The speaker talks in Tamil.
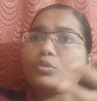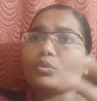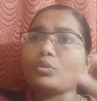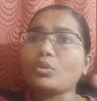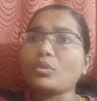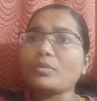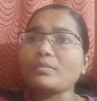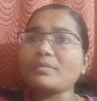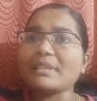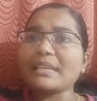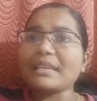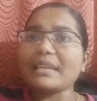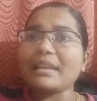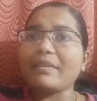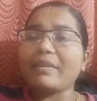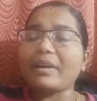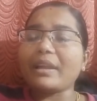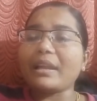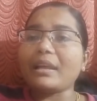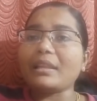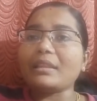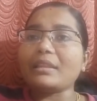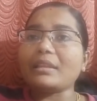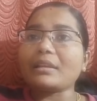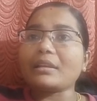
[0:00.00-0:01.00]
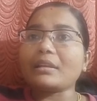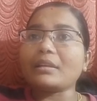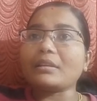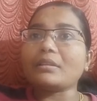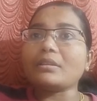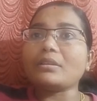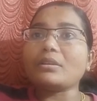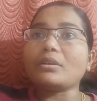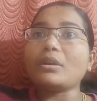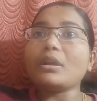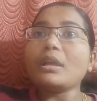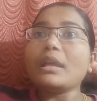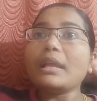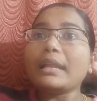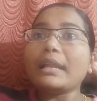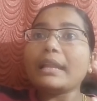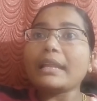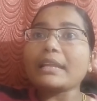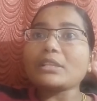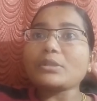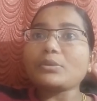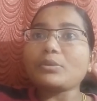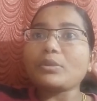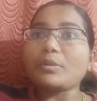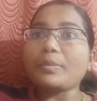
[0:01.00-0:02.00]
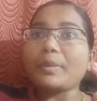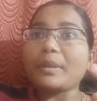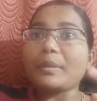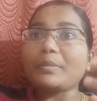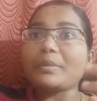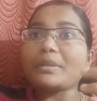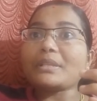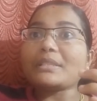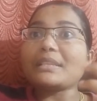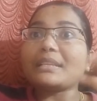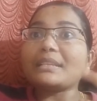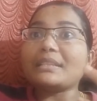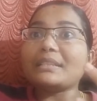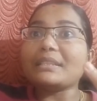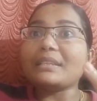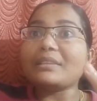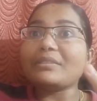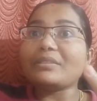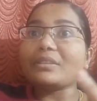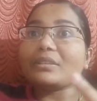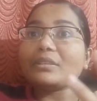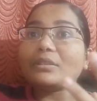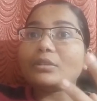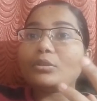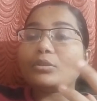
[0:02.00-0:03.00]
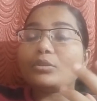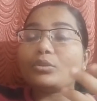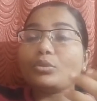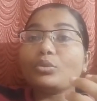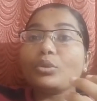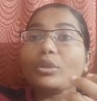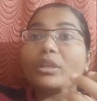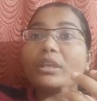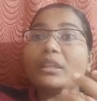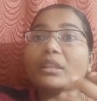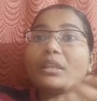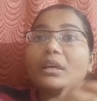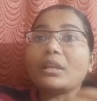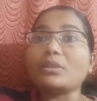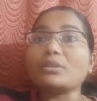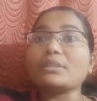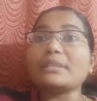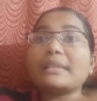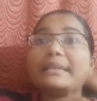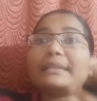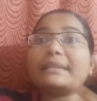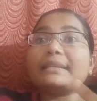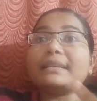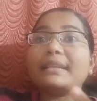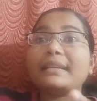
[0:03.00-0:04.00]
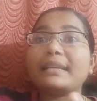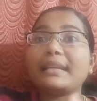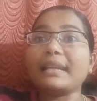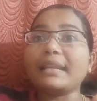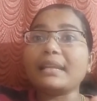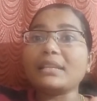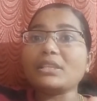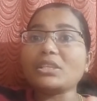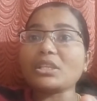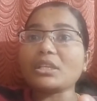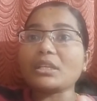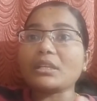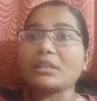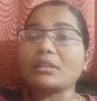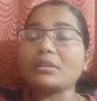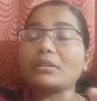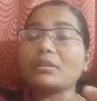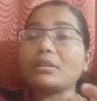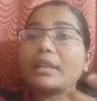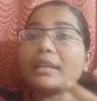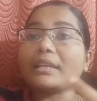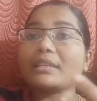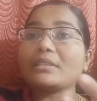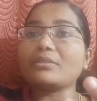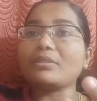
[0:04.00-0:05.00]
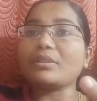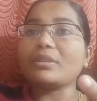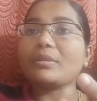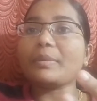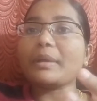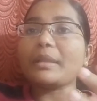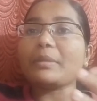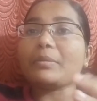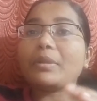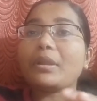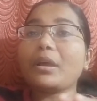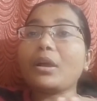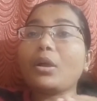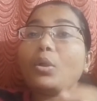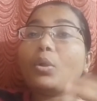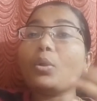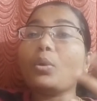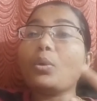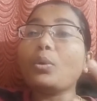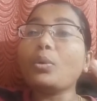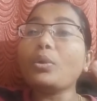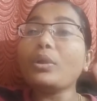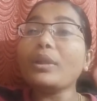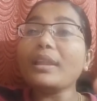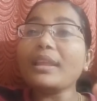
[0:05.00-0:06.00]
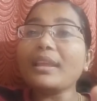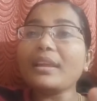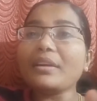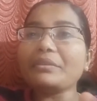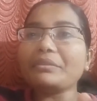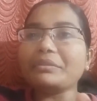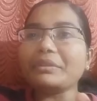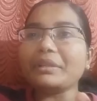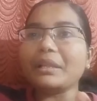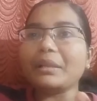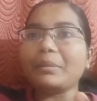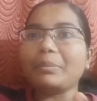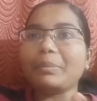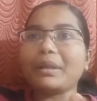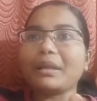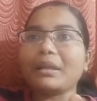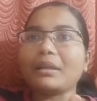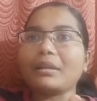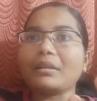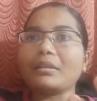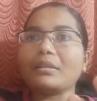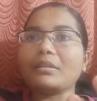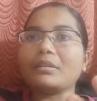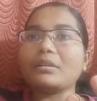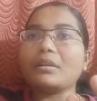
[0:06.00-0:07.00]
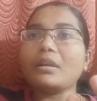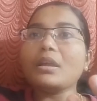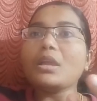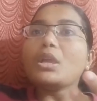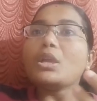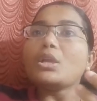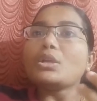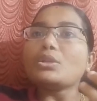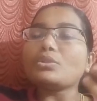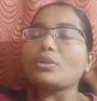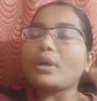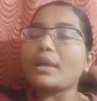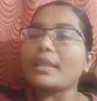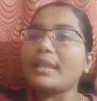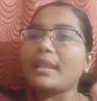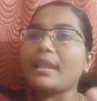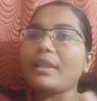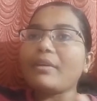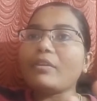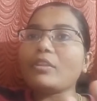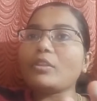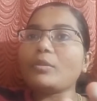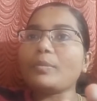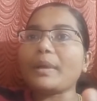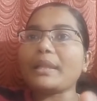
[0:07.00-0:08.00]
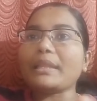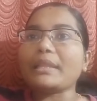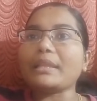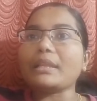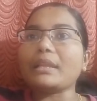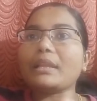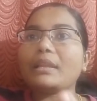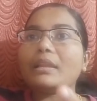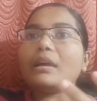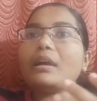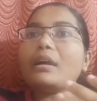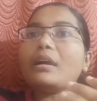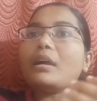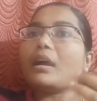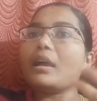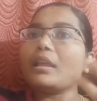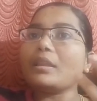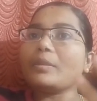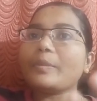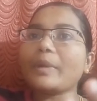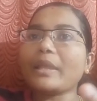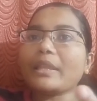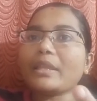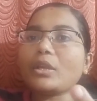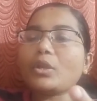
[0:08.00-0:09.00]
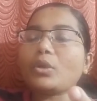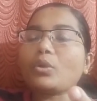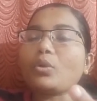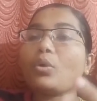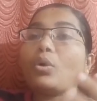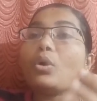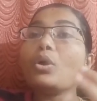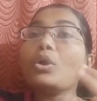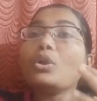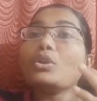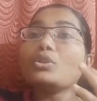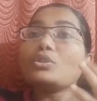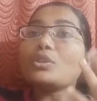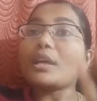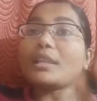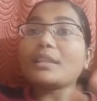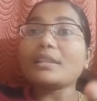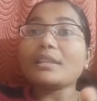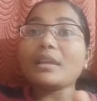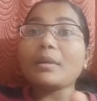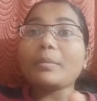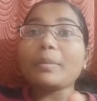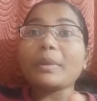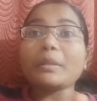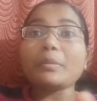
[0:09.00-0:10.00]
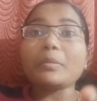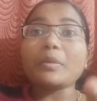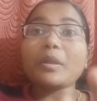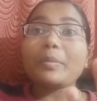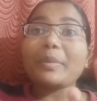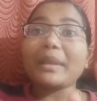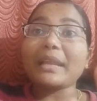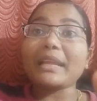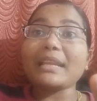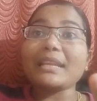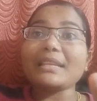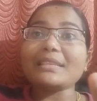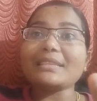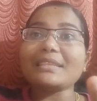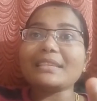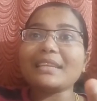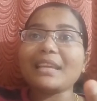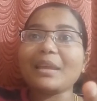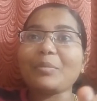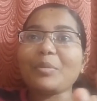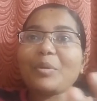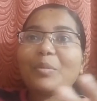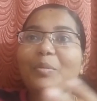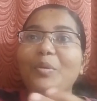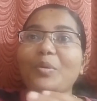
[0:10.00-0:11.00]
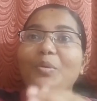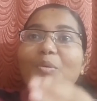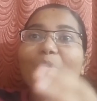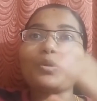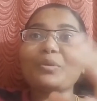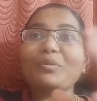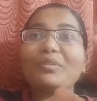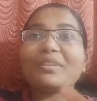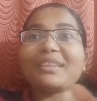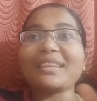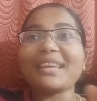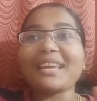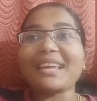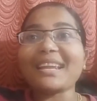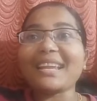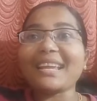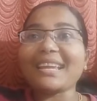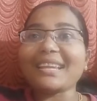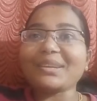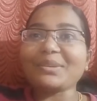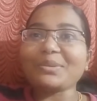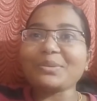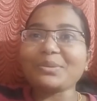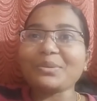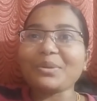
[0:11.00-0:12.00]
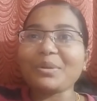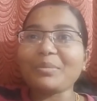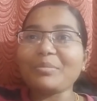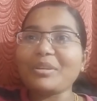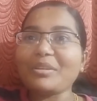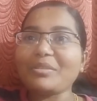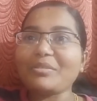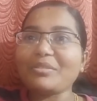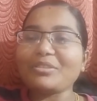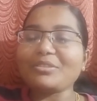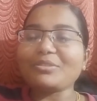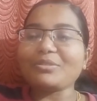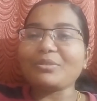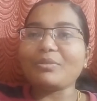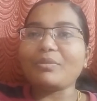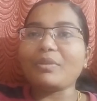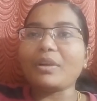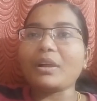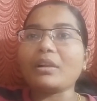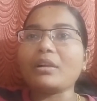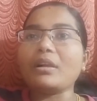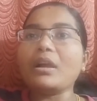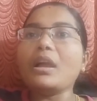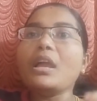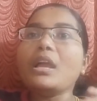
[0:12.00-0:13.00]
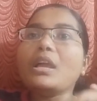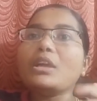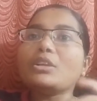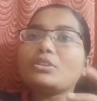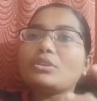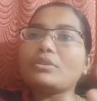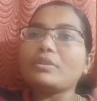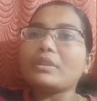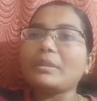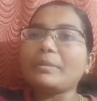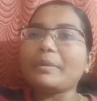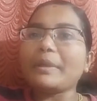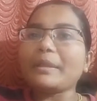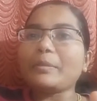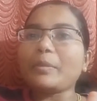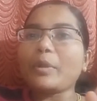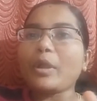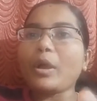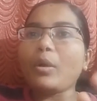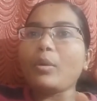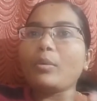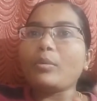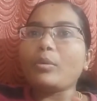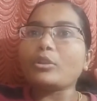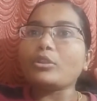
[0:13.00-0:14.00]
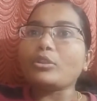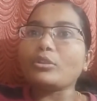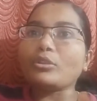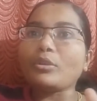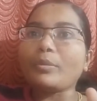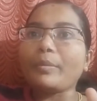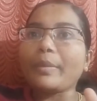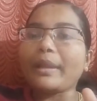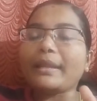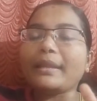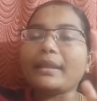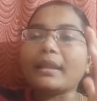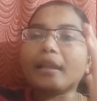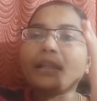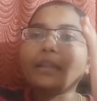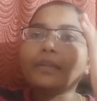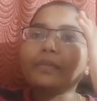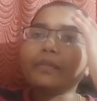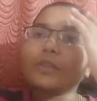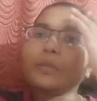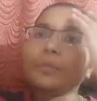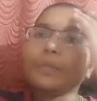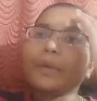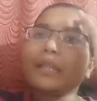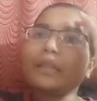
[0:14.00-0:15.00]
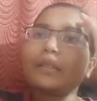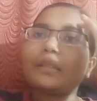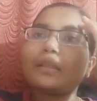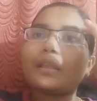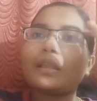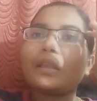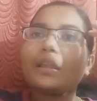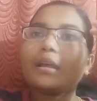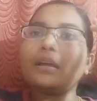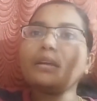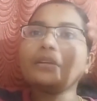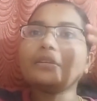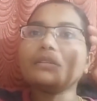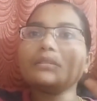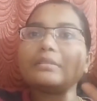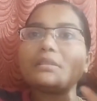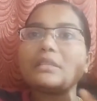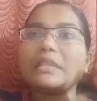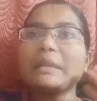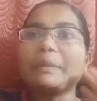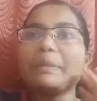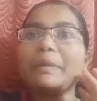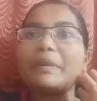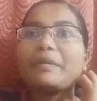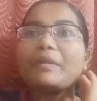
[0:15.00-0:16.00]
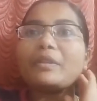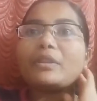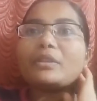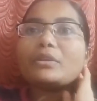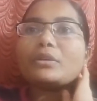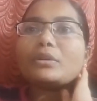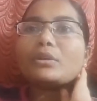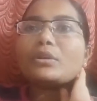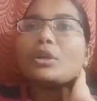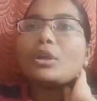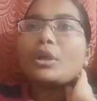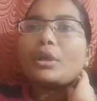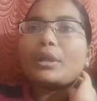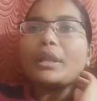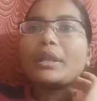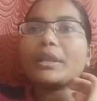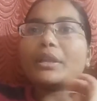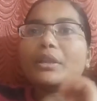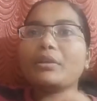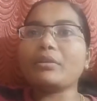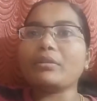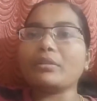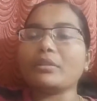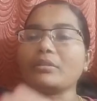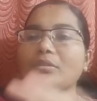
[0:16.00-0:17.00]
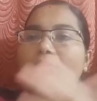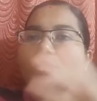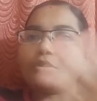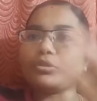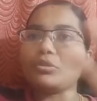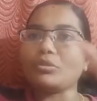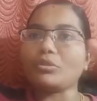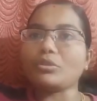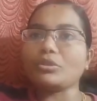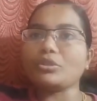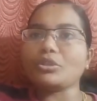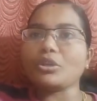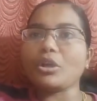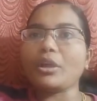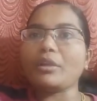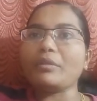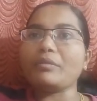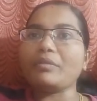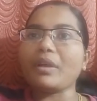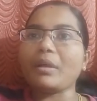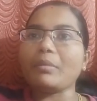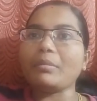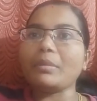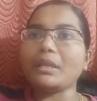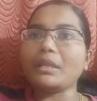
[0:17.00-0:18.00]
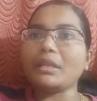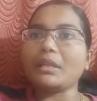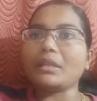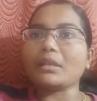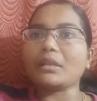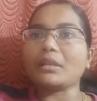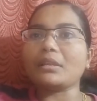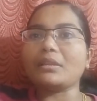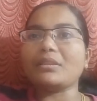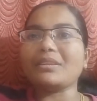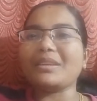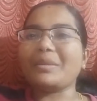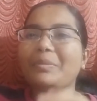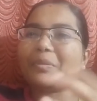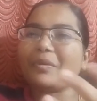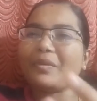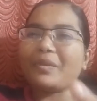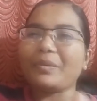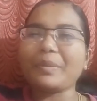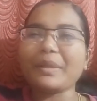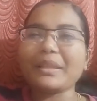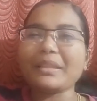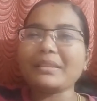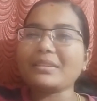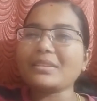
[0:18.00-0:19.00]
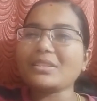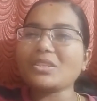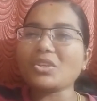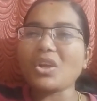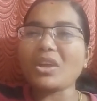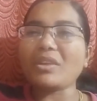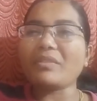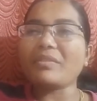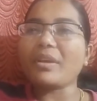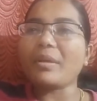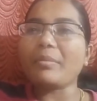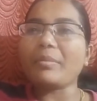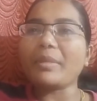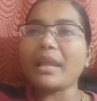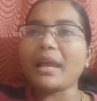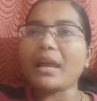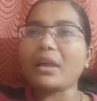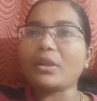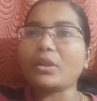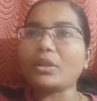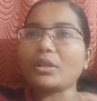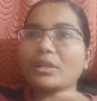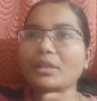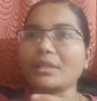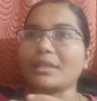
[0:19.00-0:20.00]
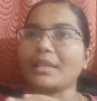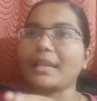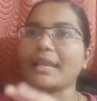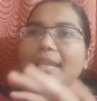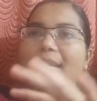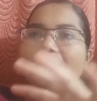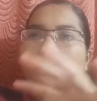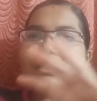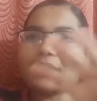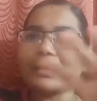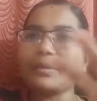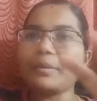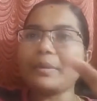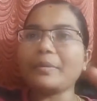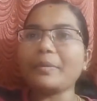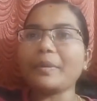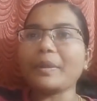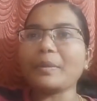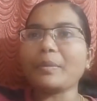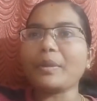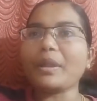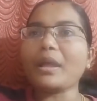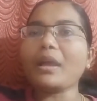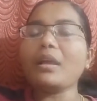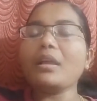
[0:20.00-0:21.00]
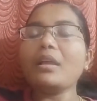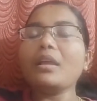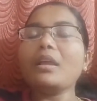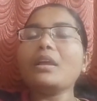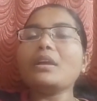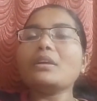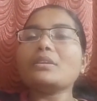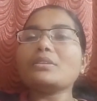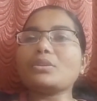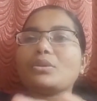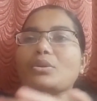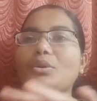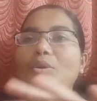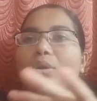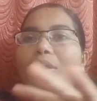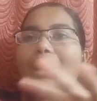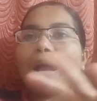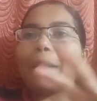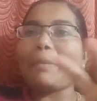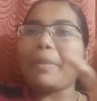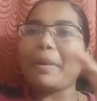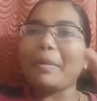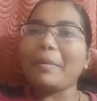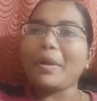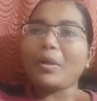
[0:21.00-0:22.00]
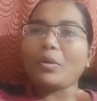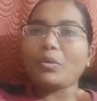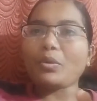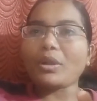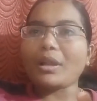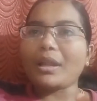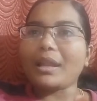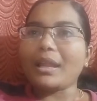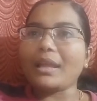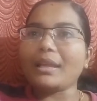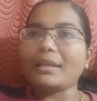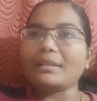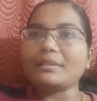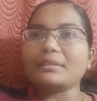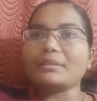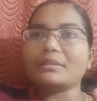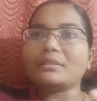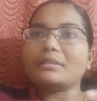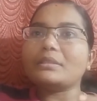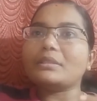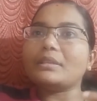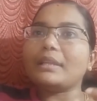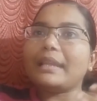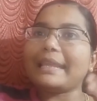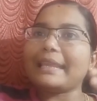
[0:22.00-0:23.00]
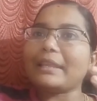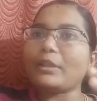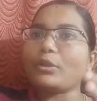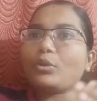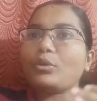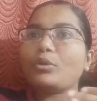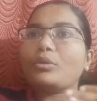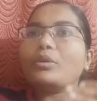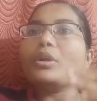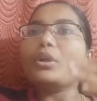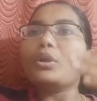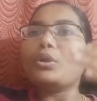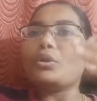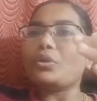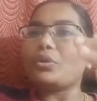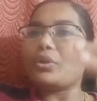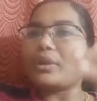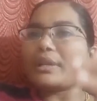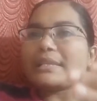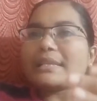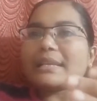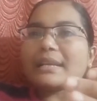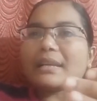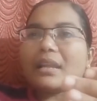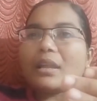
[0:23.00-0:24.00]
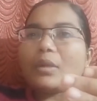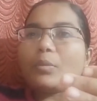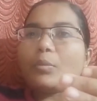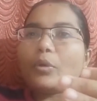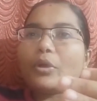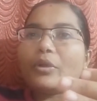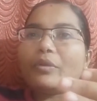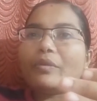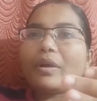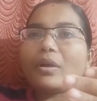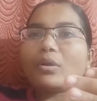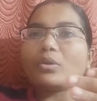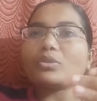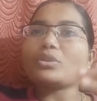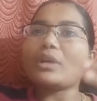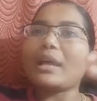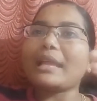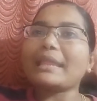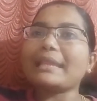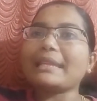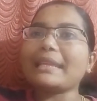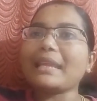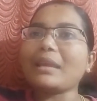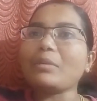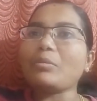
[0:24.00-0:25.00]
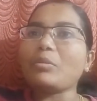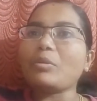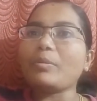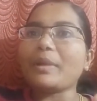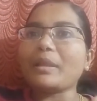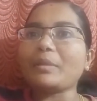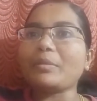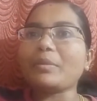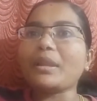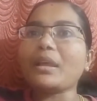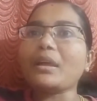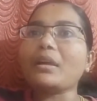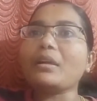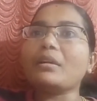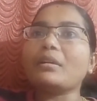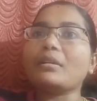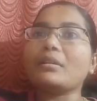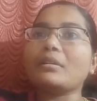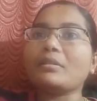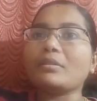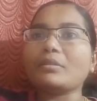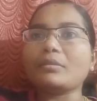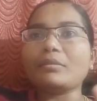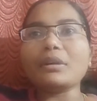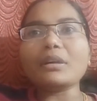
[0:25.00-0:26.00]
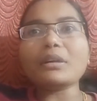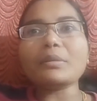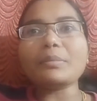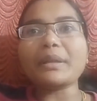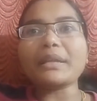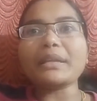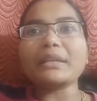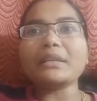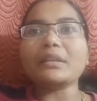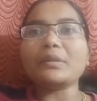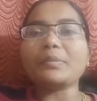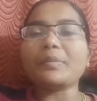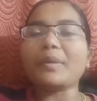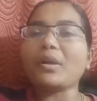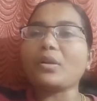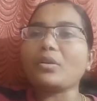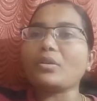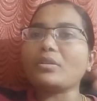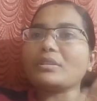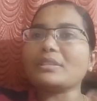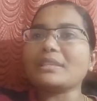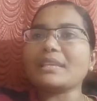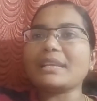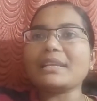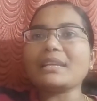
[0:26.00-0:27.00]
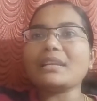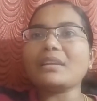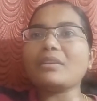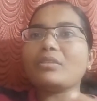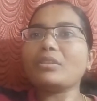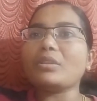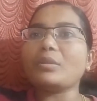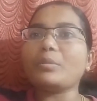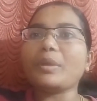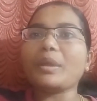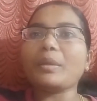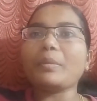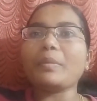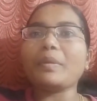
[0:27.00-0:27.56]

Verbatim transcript: தூக்கம் சரியாக வராது இருக்கிறதோ நெக்ஸ்ட் வந்து பார்த்தோம்னா சடனாக வந்து தூங்கியிருந்தாலும் சடனாக ஏஞ்சிக்கிறதோ நெக்ஸ்ட் வந்து பார்த்தோம்னா லோன்லியாக ஃபீல் பண்ணுறது ஸோ அதெல்லாம் வந்து பார்த்திங்கன்னா இது மாதிரி இருக்கும் ஸோ அதுக்கு தான் பார்த்தோம்னா ப்ரெக்னென்சி டைம் அப்போ கூட வந்து யாருனா இருக்கணும் அப்படின்னு வந்து சொல்லுவாங்க ஸோ வந்து பார்த்தோம்னா ஒருத்தர் மென்டாலிட்டி வந்து பார்த்திங்கன்னா சில பேர் வந்து நிறைய வந்து ஜாயின்ட் ஃபேமிலியில் இருக்குது இப்போ பார்த்தோன்னா ஜாயின்ட் ஃபேமிலி யாரும் இருக்குது சில பேர் பார்த்தோம்னா ஸோ அப்பா அம்மா கூடலாம் இருந்துட்டு லைக் இன்னும் யூஎஸ்ஏக்கெல்லாம் போயிடுவாங்க ஸோ அந்த டைமில் பார்த்தோம்னா ஒர்க் பண்ணிகிட்டு இருப்பாங்க சடனாக வந்து